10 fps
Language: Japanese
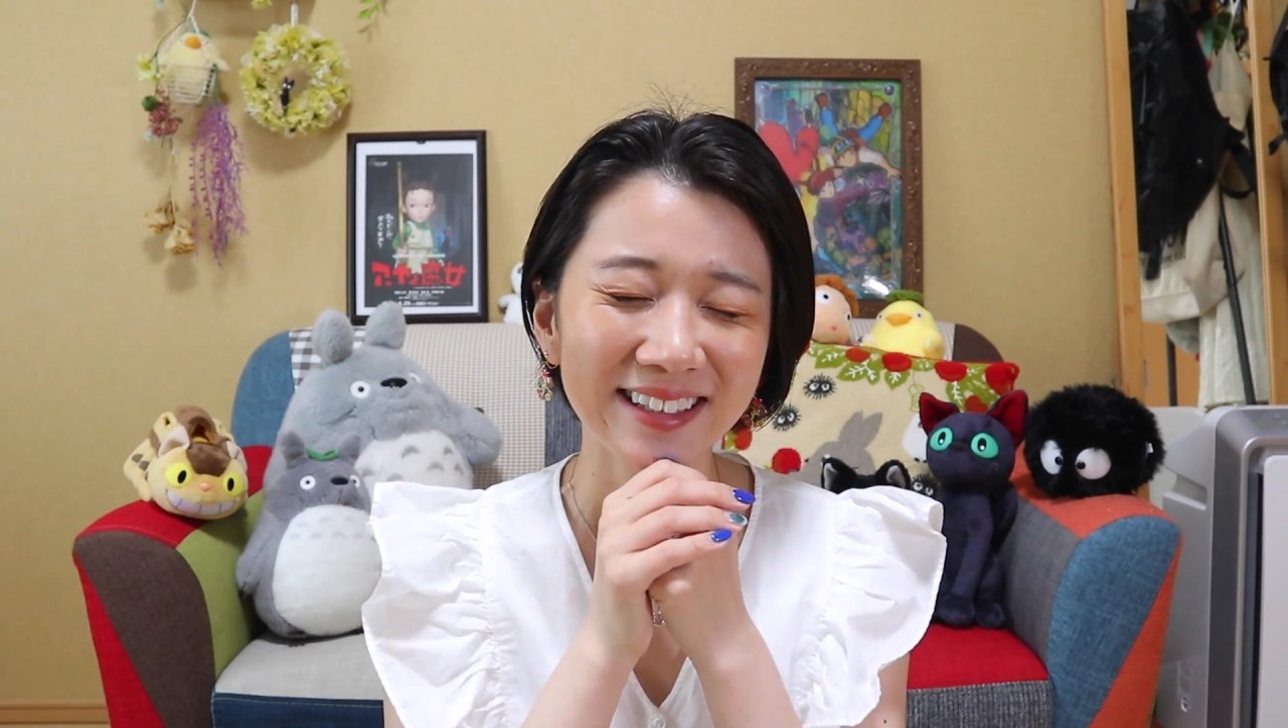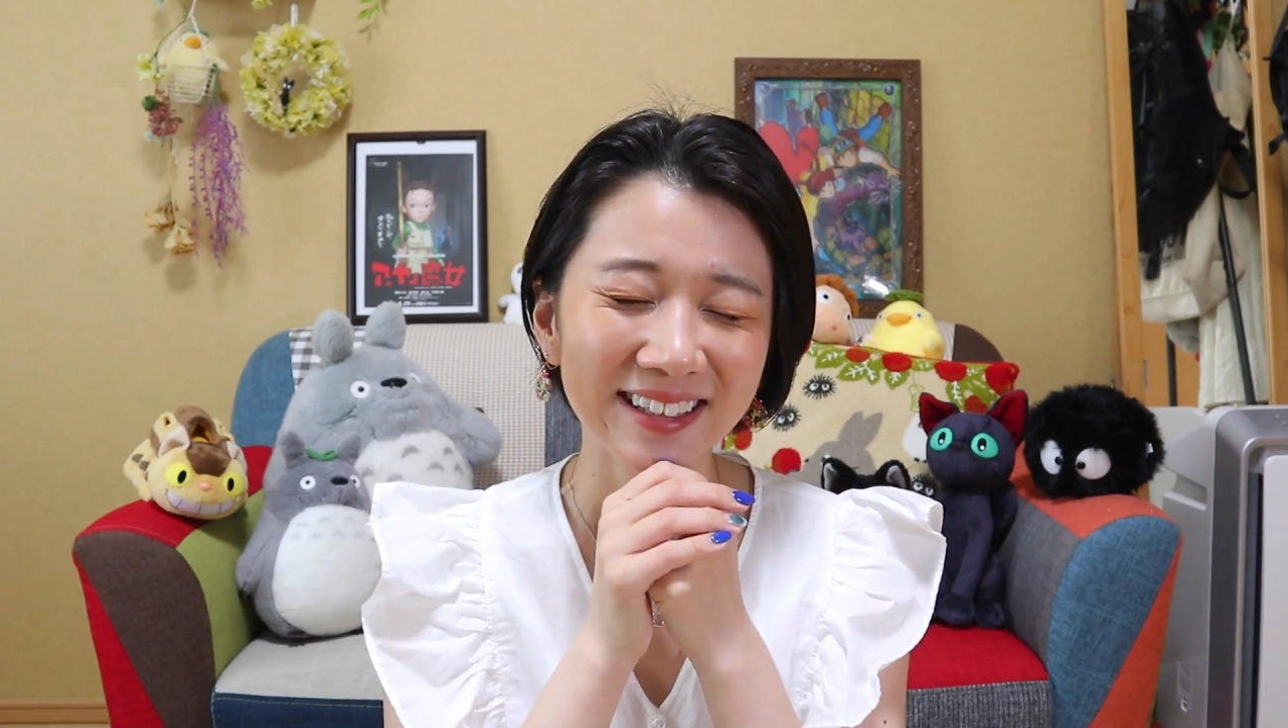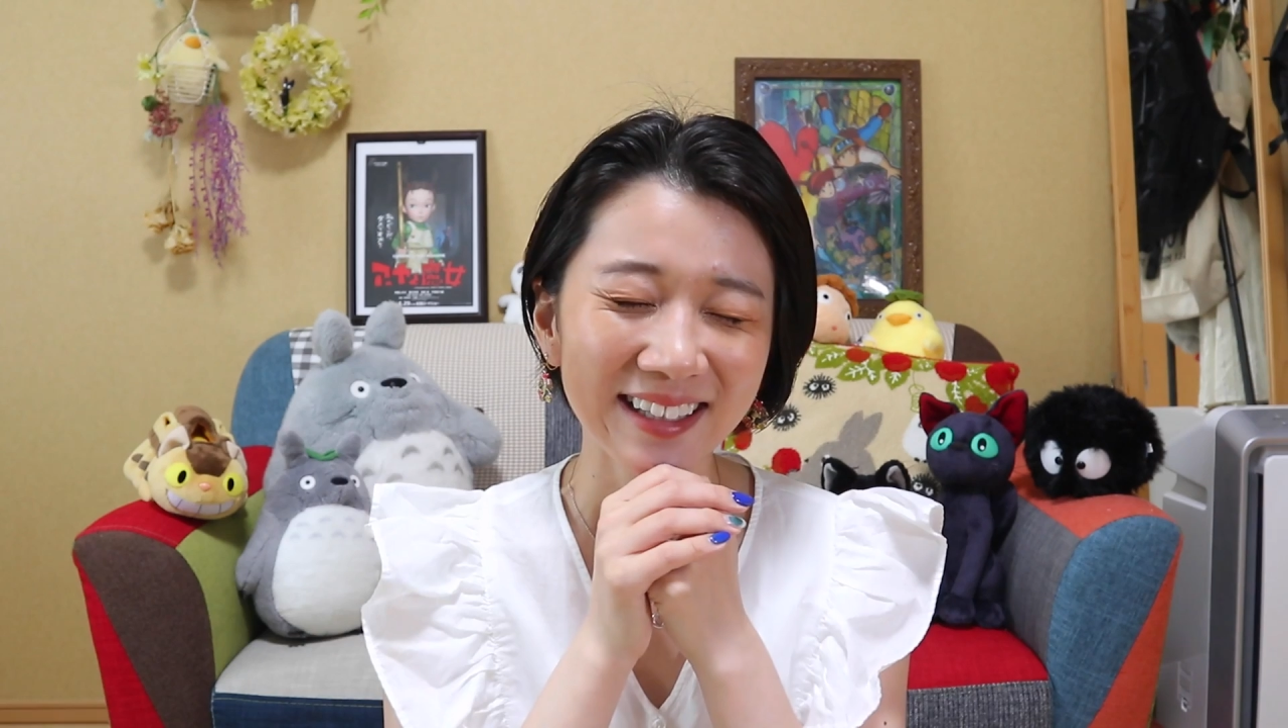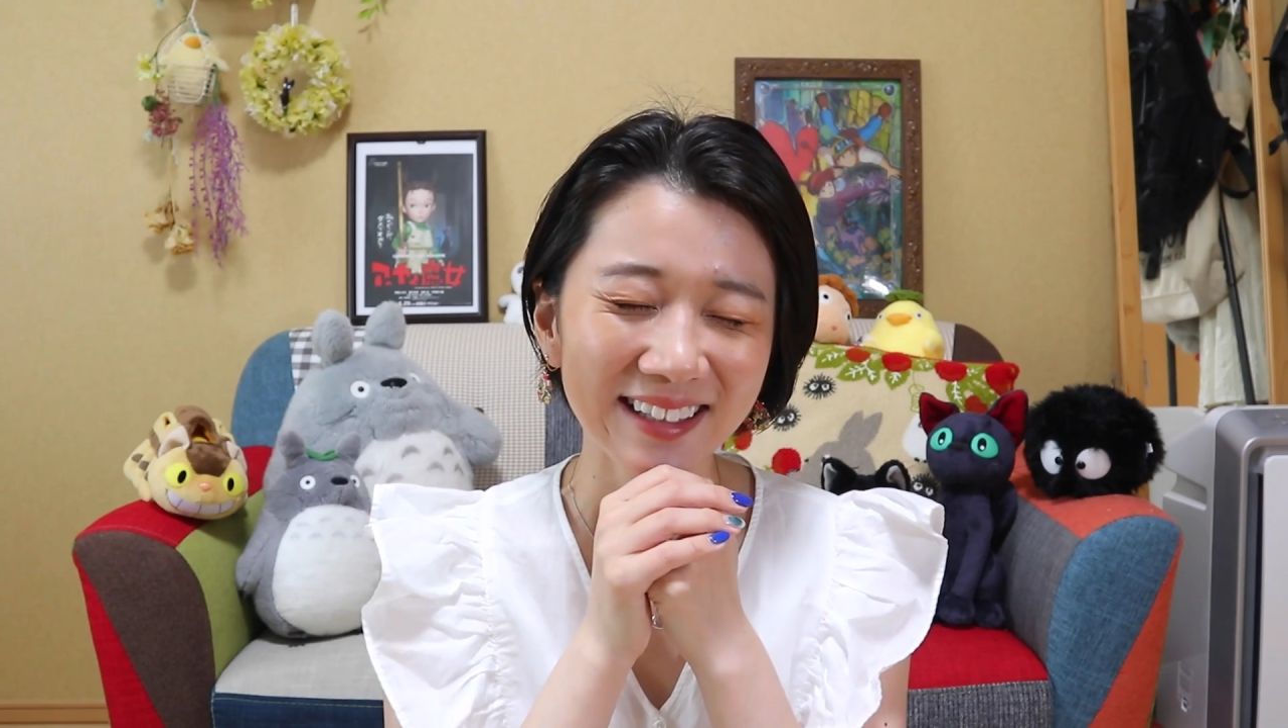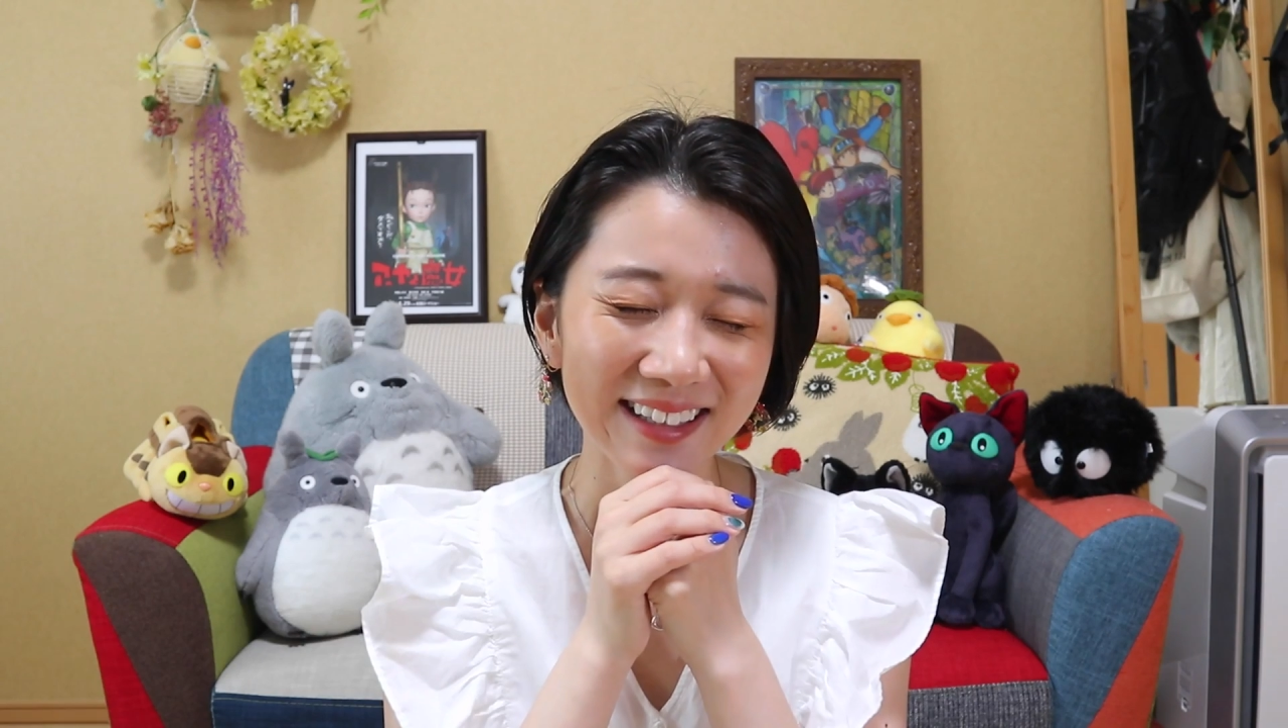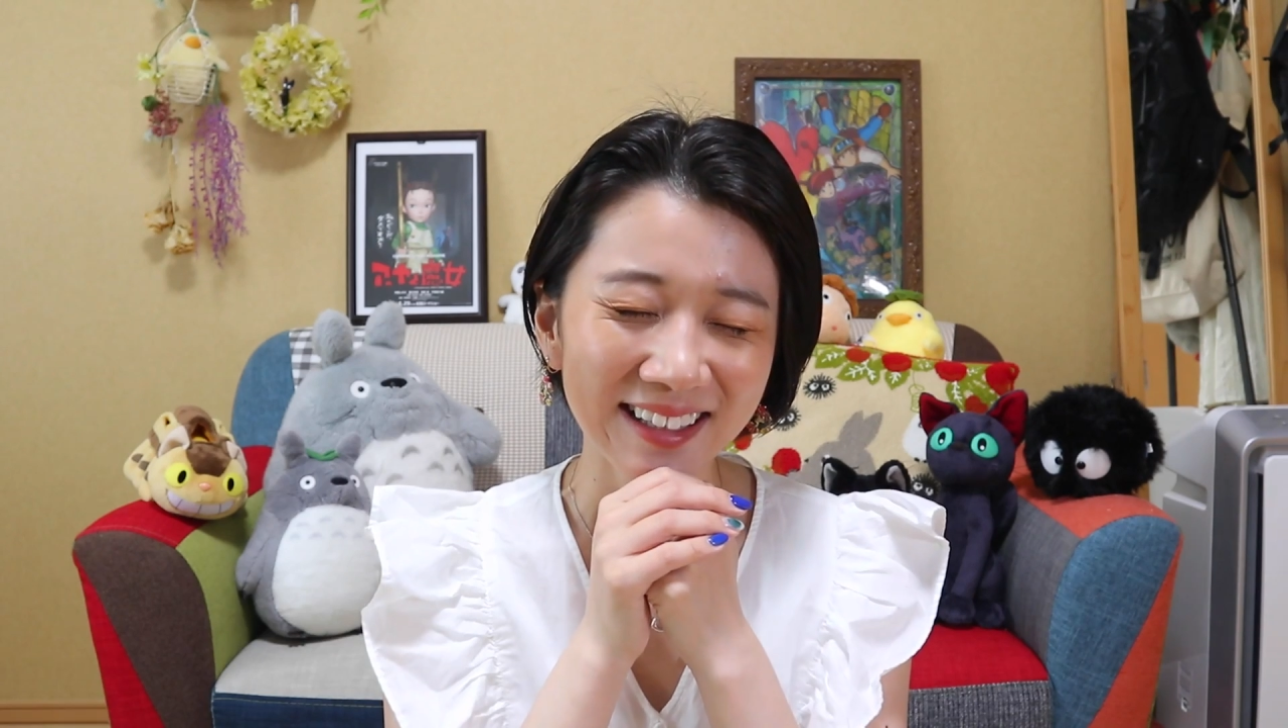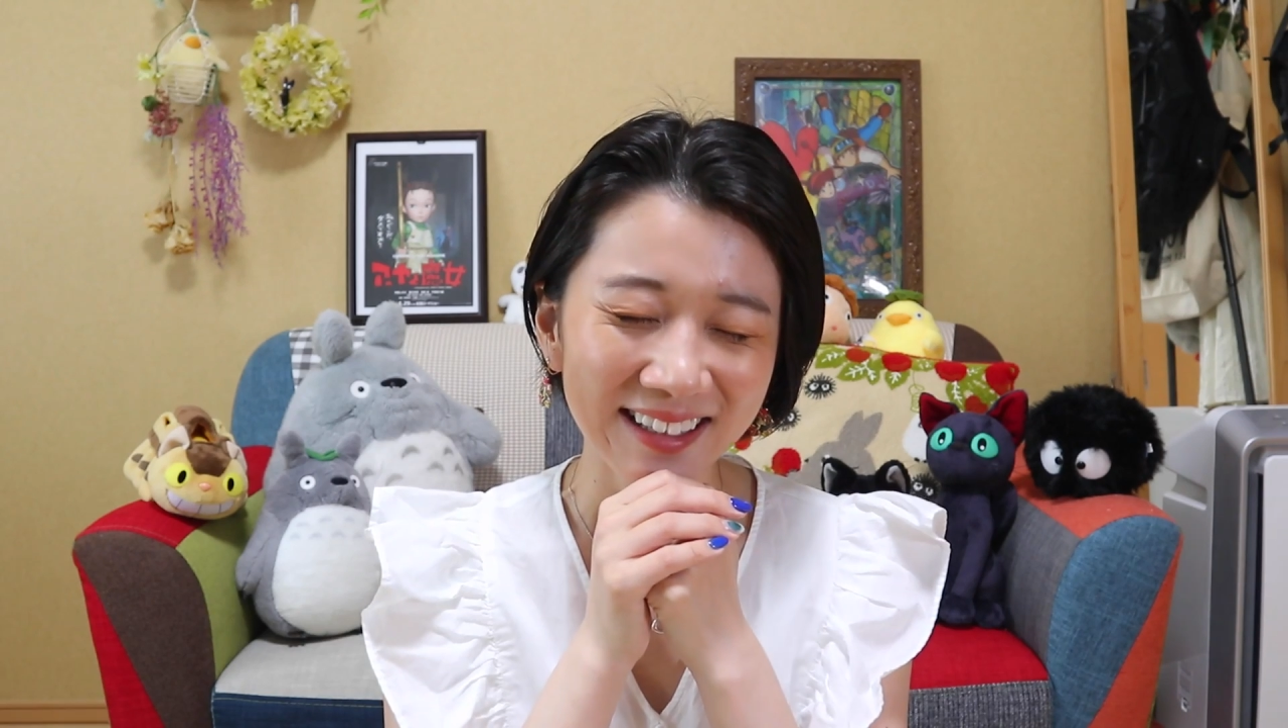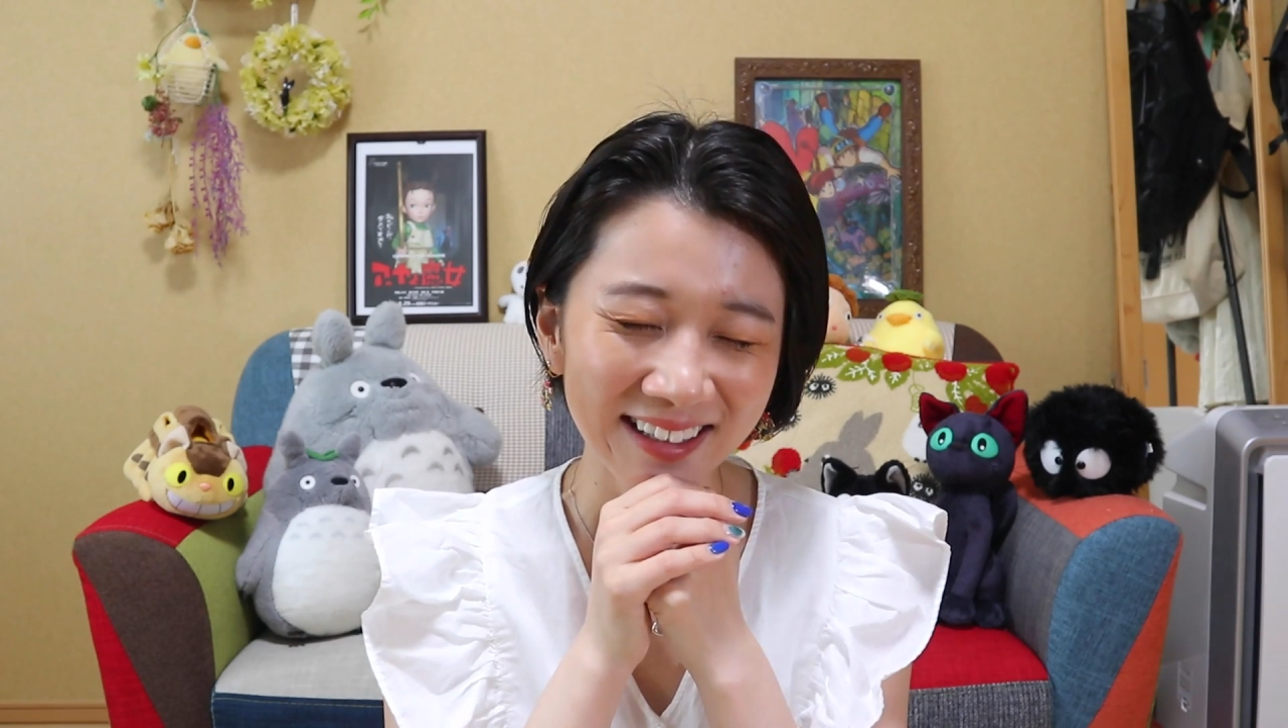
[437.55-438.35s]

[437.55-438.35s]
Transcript: ただけたら